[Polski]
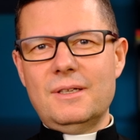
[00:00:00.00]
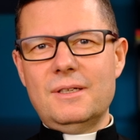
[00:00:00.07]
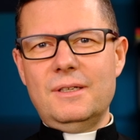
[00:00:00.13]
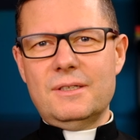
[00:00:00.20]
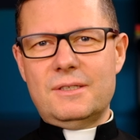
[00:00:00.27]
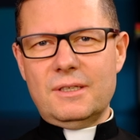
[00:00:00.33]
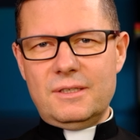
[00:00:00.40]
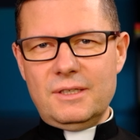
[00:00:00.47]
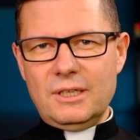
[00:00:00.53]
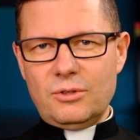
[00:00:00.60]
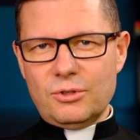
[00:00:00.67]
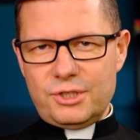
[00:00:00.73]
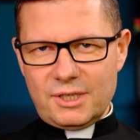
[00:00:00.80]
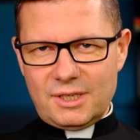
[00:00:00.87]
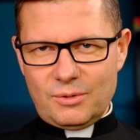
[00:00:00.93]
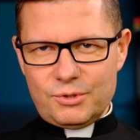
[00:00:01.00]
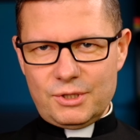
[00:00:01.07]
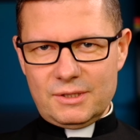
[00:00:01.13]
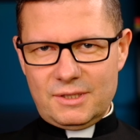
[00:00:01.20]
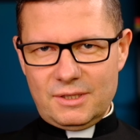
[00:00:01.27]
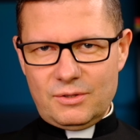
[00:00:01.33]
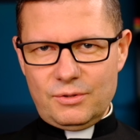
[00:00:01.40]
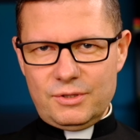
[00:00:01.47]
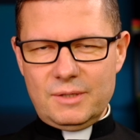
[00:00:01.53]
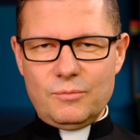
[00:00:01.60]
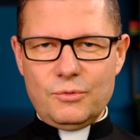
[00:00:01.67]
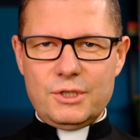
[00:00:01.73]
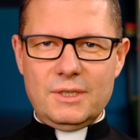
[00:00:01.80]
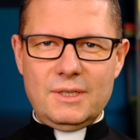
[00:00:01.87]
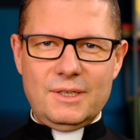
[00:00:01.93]
Niestety nie doczekał się tego i nie
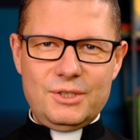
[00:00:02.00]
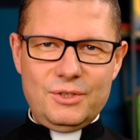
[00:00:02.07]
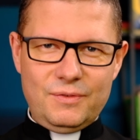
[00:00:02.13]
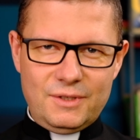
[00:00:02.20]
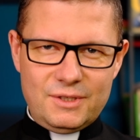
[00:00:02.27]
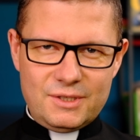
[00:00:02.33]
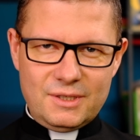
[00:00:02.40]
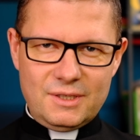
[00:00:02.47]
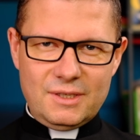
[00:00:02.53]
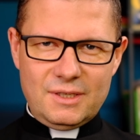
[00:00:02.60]
mógł się nadziwić,